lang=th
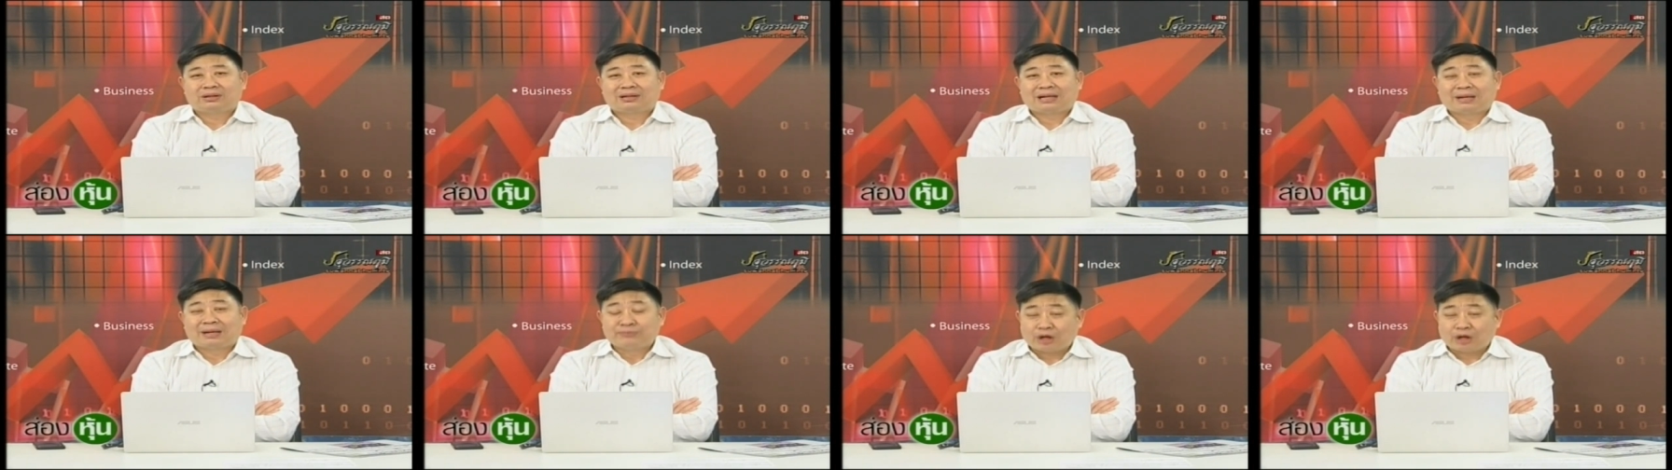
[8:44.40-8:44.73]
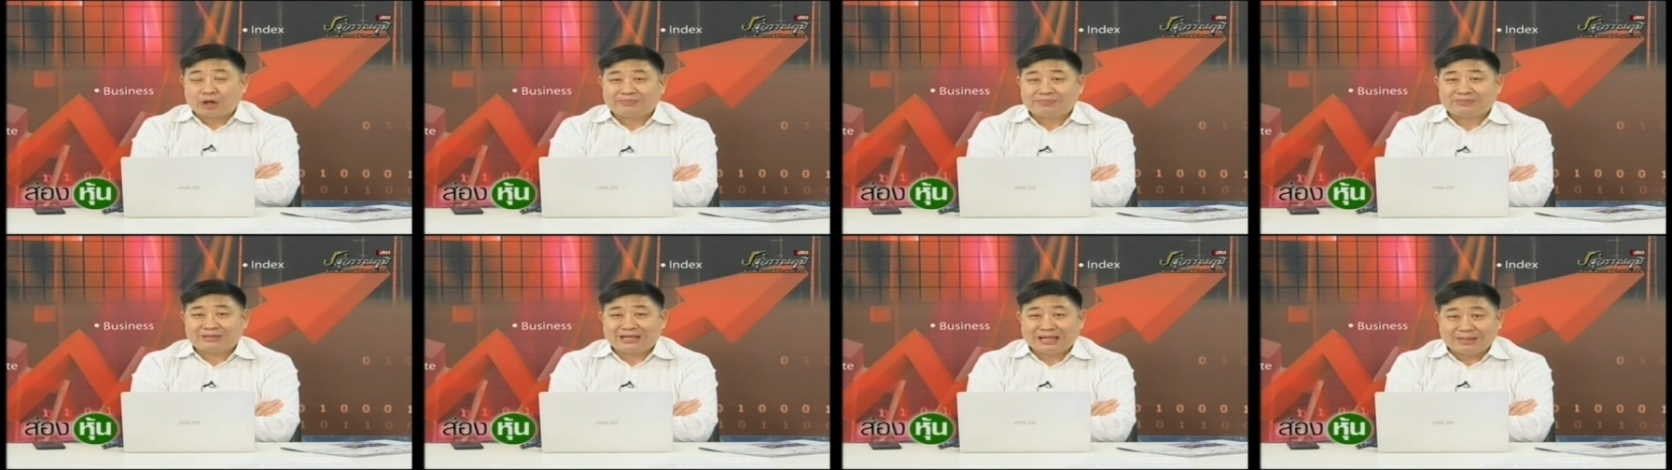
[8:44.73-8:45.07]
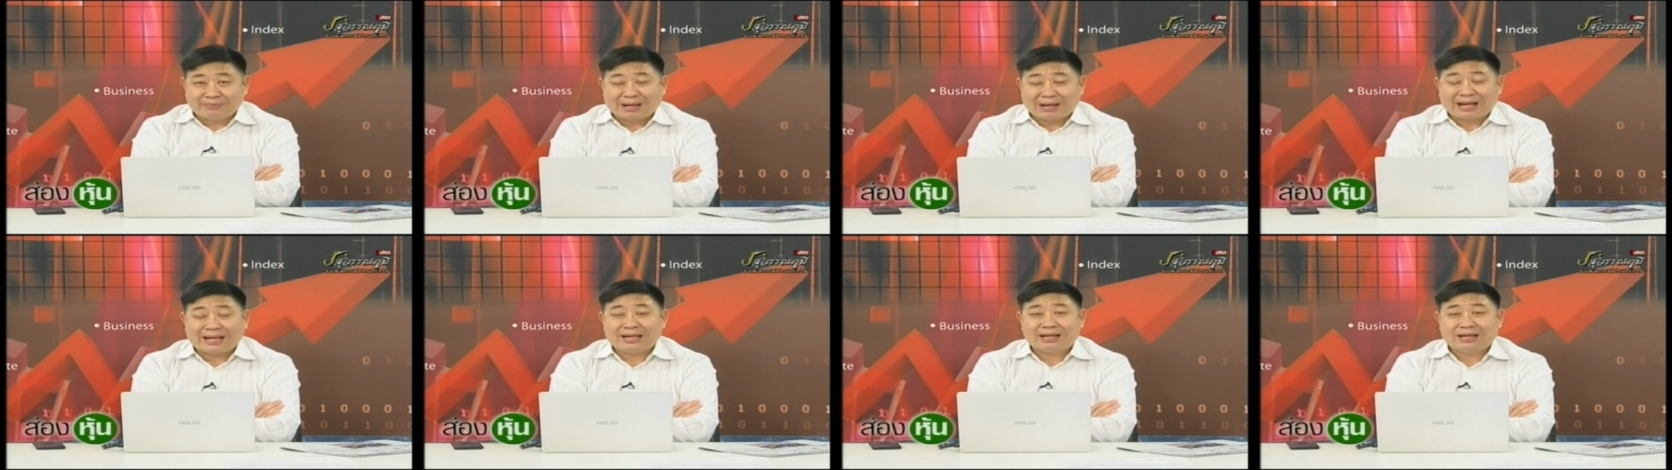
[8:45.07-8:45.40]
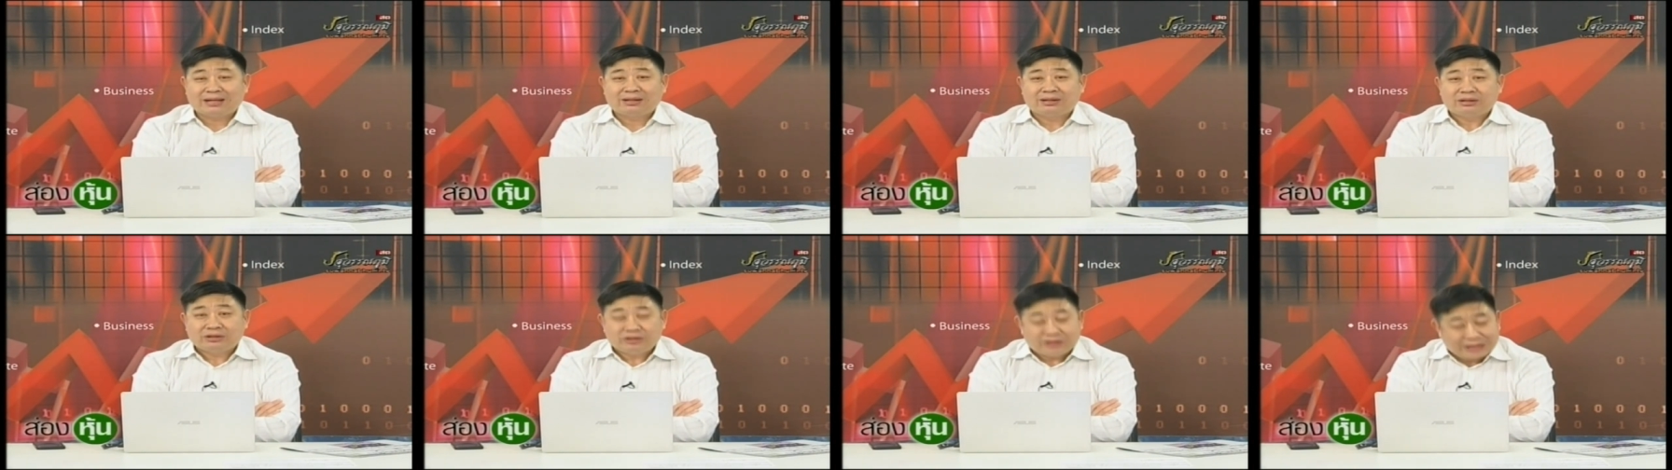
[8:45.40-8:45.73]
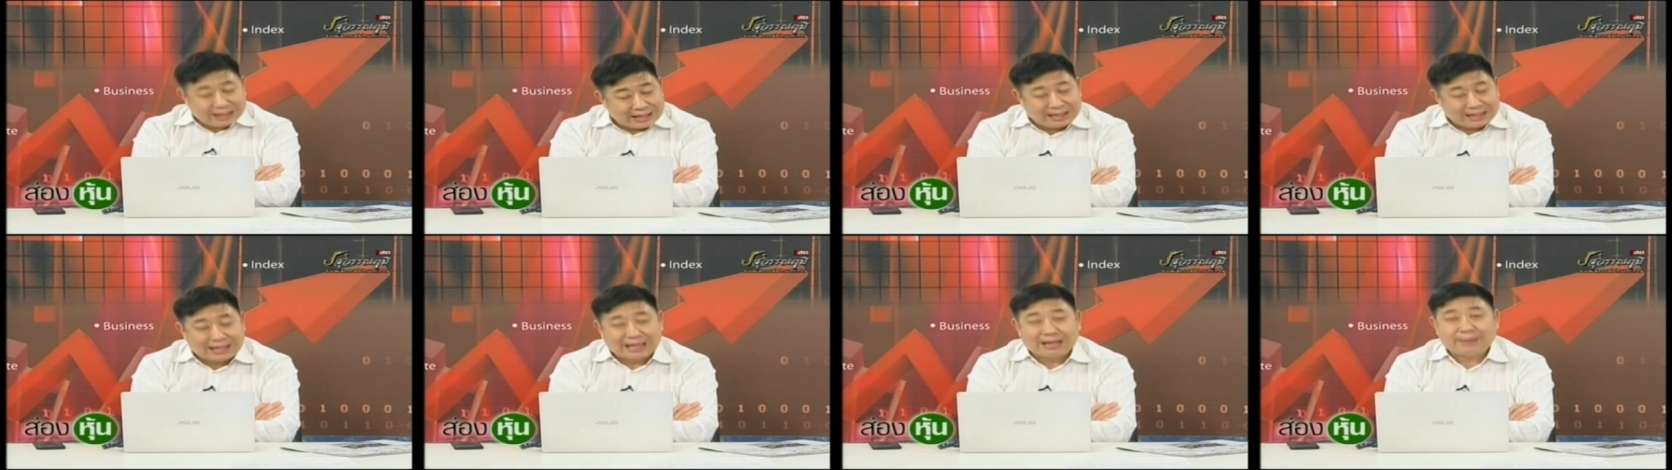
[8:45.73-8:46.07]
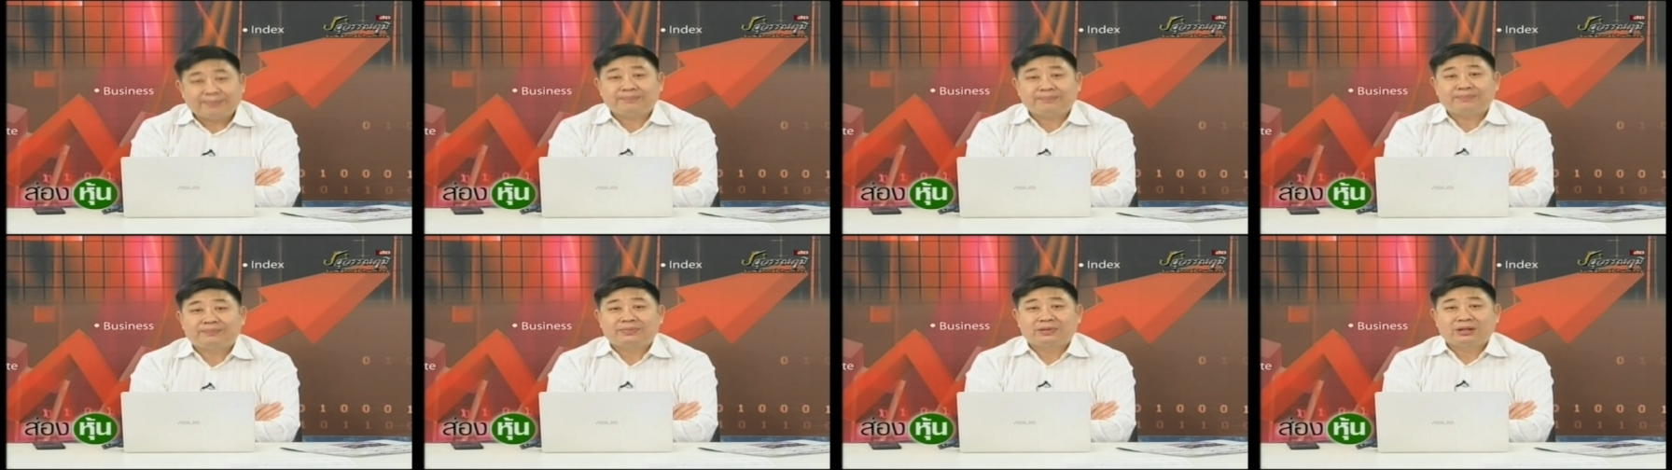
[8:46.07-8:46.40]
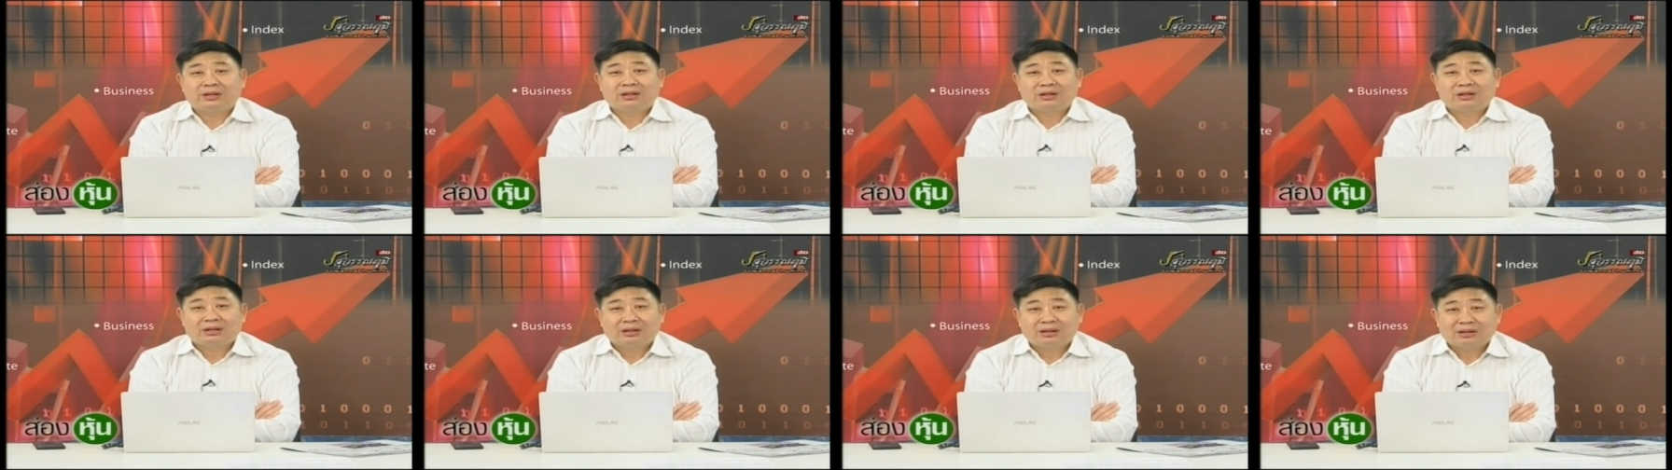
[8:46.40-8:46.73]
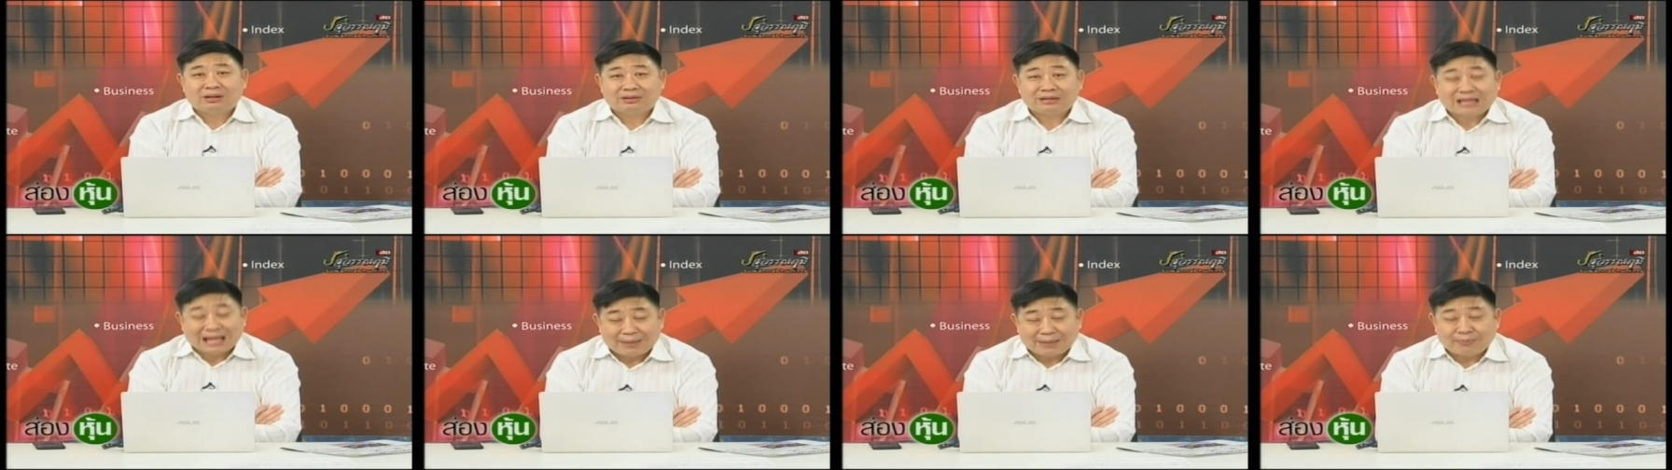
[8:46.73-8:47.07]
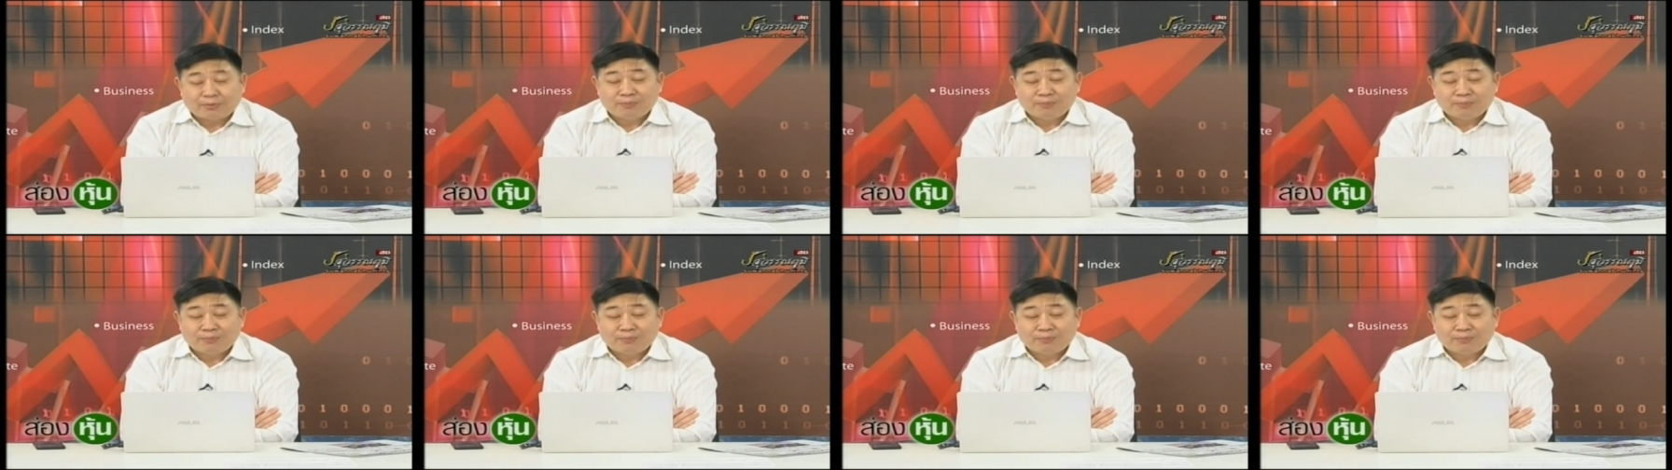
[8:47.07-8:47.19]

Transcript: คำตอบจริงไหม จริงครับ แต่